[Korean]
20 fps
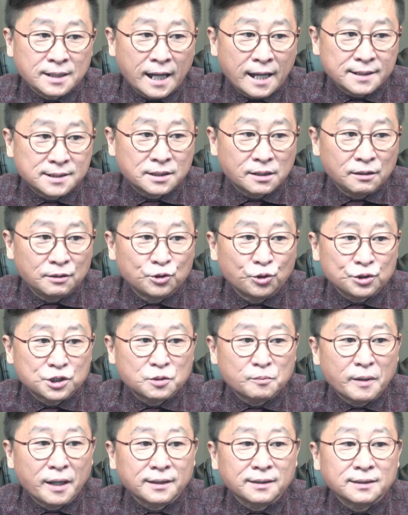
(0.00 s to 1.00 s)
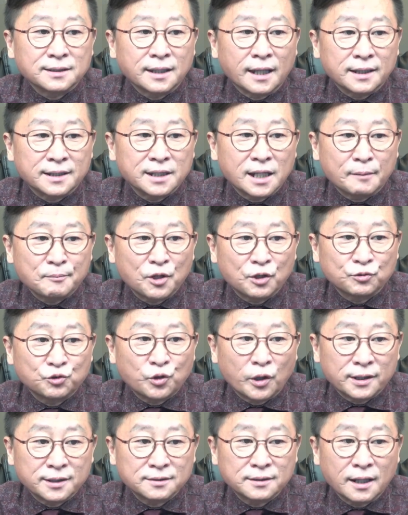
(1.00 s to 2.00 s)
사실 요지만 얘기하면
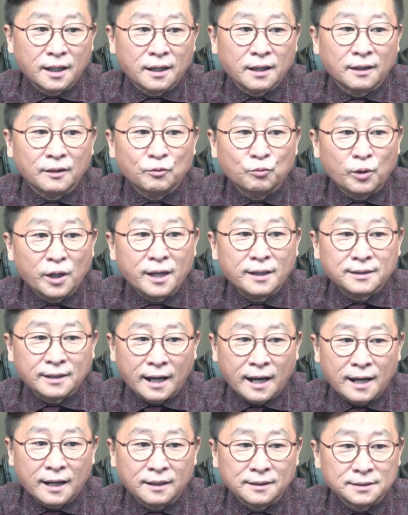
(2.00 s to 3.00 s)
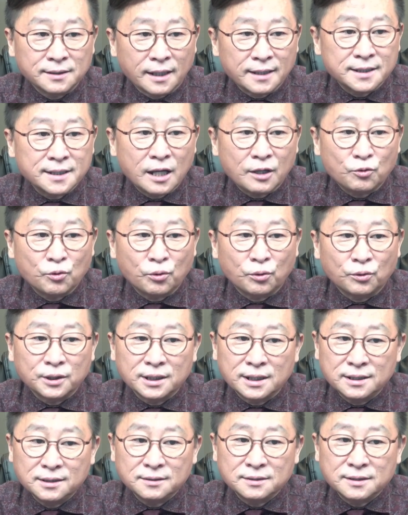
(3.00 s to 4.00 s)
되는데 왜 다 얘기하고
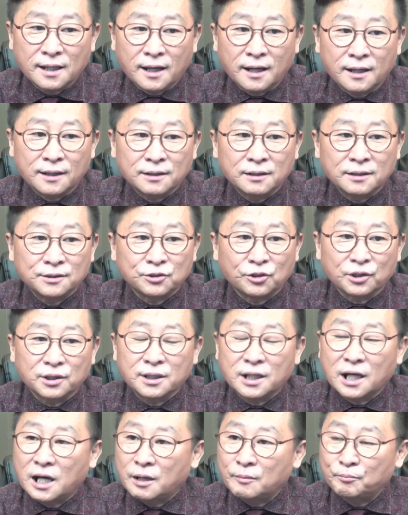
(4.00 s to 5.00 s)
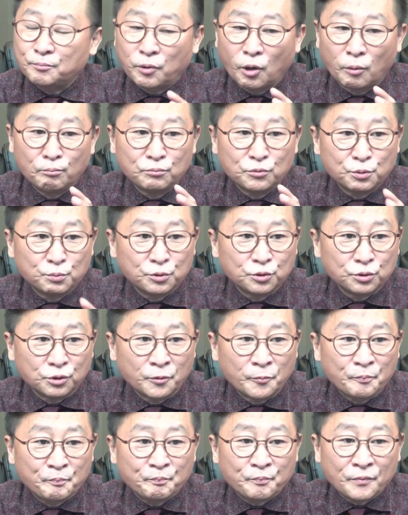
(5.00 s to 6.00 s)
있느냐 여기가 법무부
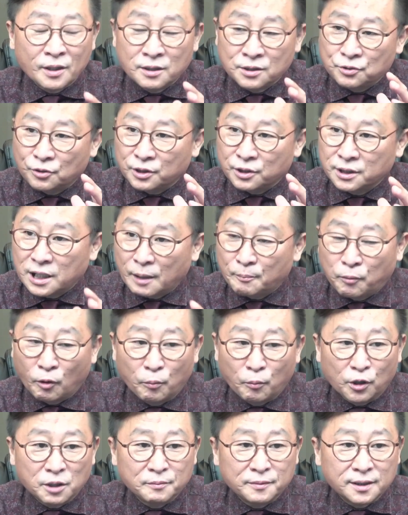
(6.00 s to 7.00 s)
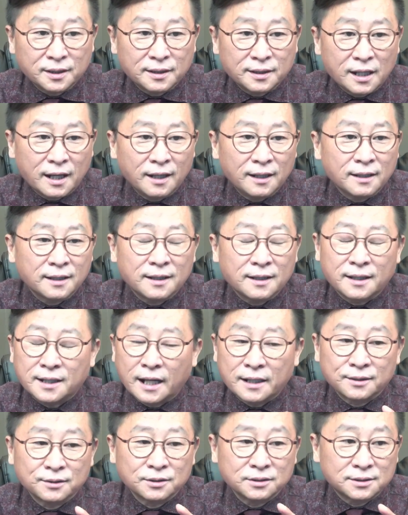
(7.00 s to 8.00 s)
여기가 법원입니까?
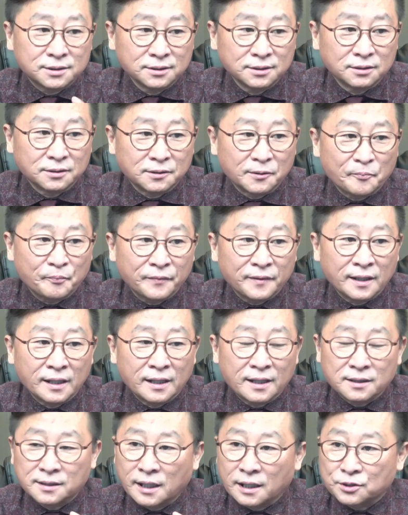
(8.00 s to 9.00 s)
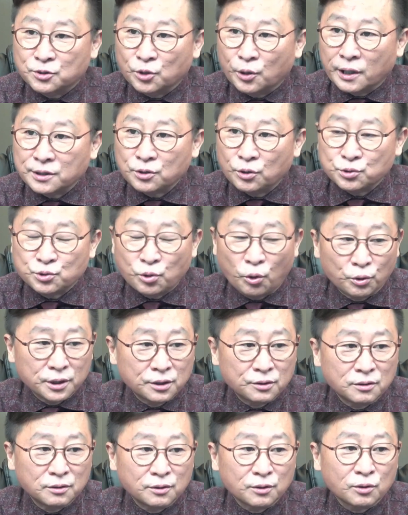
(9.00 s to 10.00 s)
라는 등 계속해서
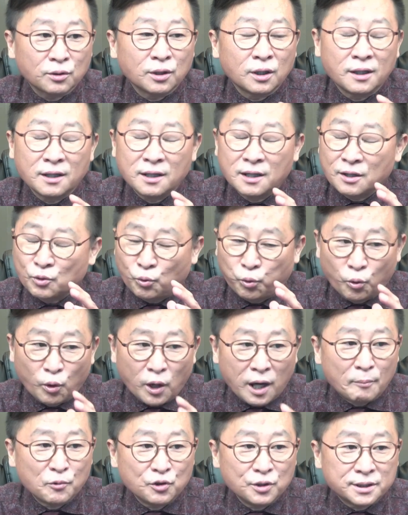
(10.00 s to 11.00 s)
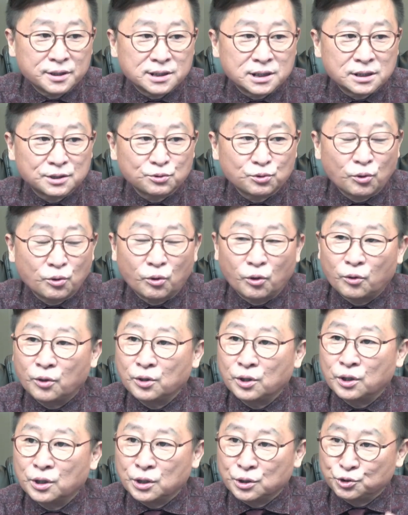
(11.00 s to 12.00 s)
소리를 고함을 지르고
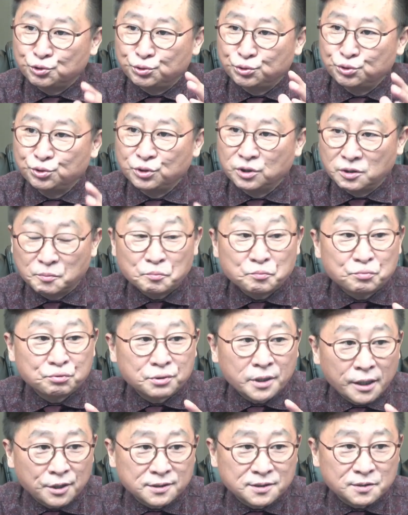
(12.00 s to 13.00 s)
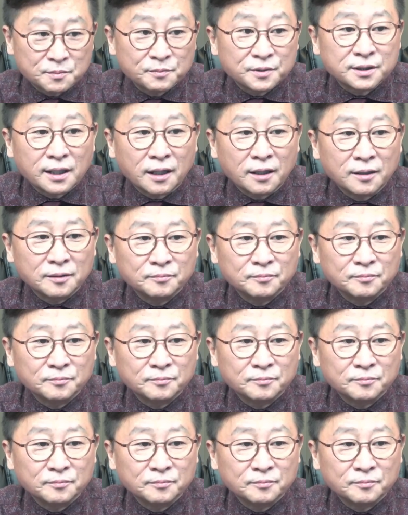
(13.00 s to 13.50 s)
눈을 부라렸습니다.